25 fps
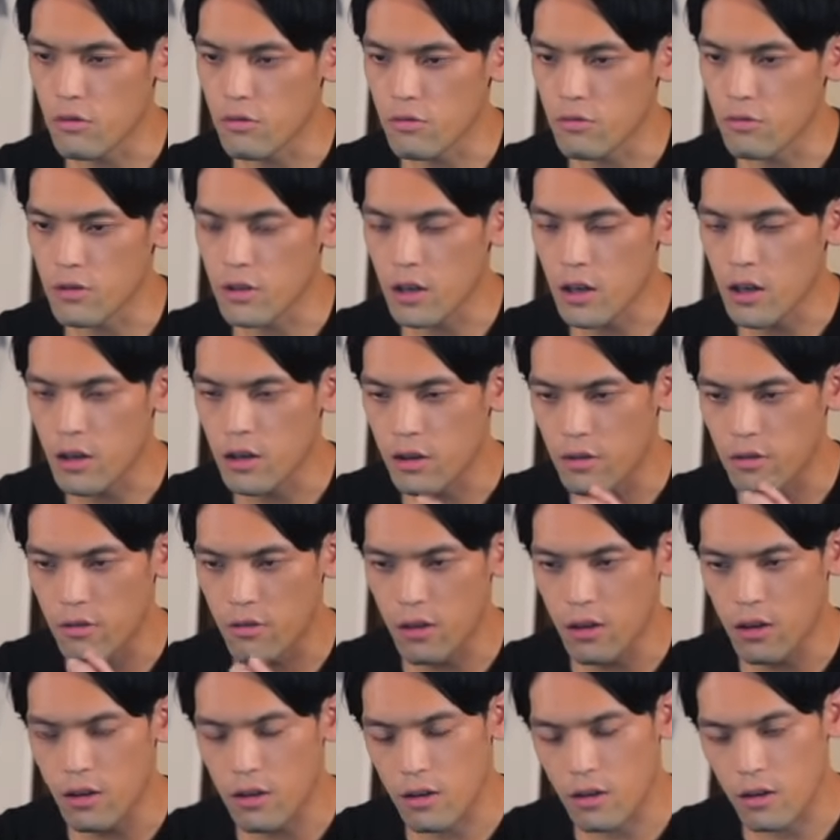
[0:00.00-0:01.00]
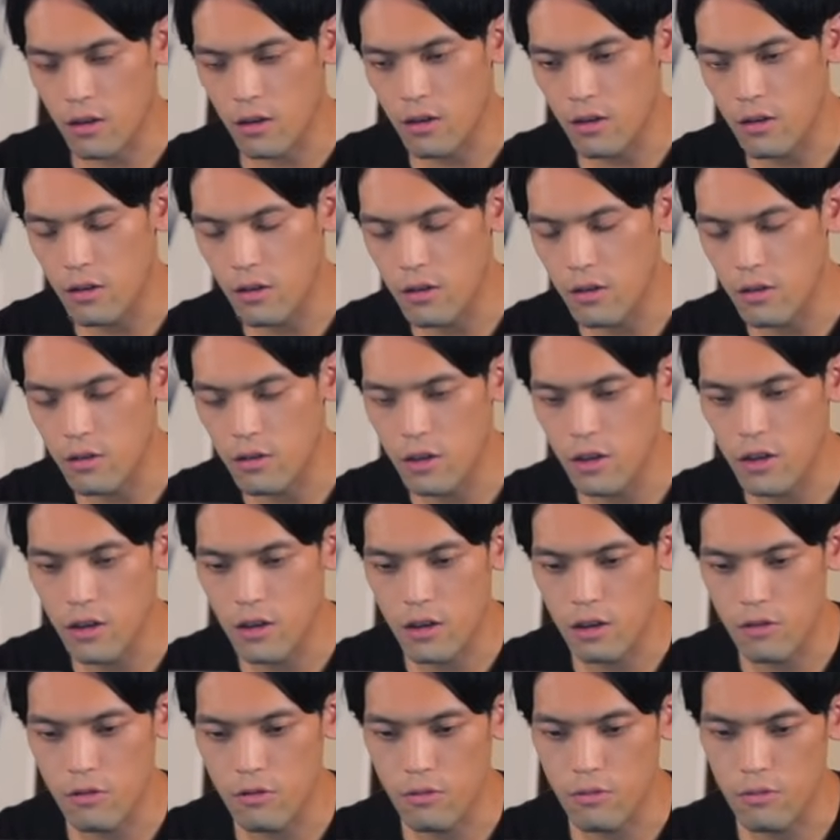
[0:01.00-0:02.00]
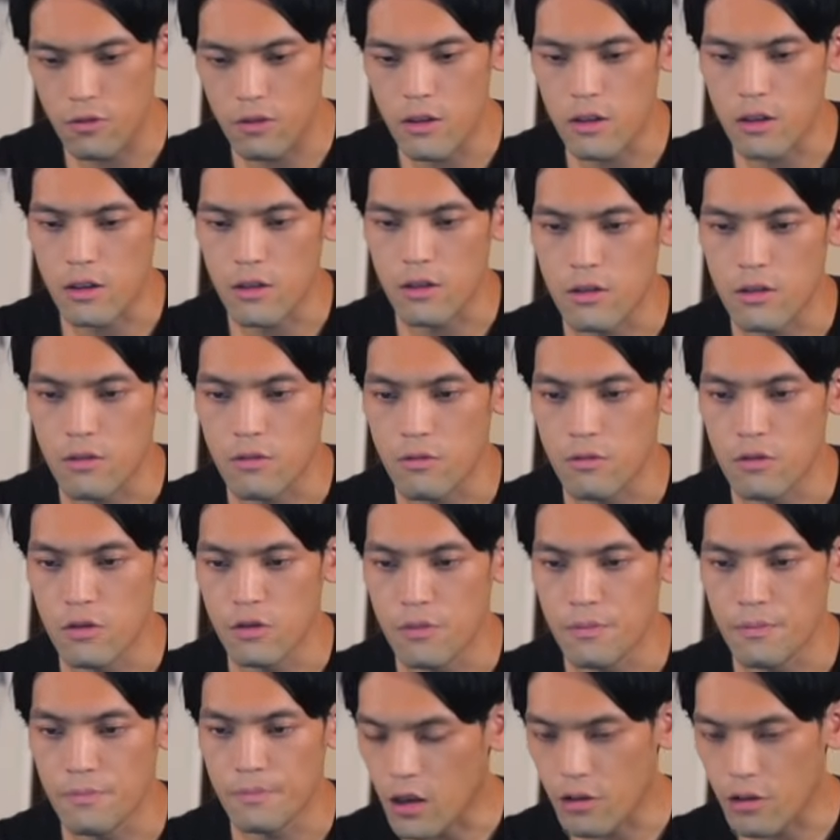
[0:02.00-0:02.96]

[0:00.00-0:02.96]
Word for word: あとこのサーキュレーターねいいなと思ったけども、